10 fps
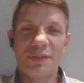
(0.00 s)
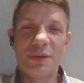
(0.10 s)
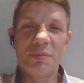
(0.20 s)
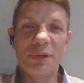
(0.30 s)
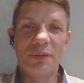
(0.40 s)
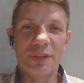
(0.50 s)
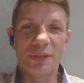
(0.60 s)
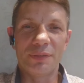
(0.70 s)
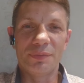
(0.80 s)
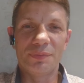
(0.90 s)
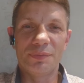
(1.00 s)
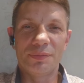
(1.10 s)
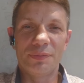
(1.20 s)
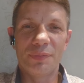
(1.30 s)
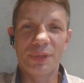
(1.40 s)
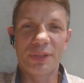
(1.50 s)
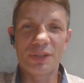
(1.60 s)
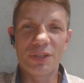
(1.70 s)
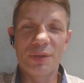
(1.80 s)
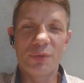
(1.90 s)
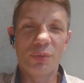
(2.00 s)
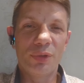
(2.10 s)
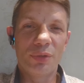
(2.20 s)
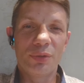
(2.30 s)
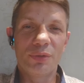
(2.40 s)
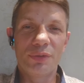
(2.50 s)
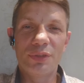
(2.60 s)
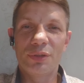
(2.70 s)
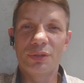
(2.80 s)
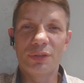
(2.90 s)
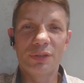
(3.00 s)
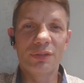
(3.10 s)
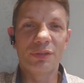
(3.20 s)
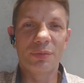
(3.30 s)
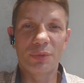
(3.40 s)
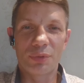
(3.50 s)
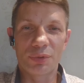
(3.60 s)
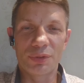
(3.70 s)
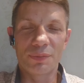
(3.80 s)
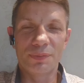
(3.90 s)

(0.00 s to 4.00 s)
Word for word: Всем привет! Продолжаем рубрику «Видео ответов на вопросы».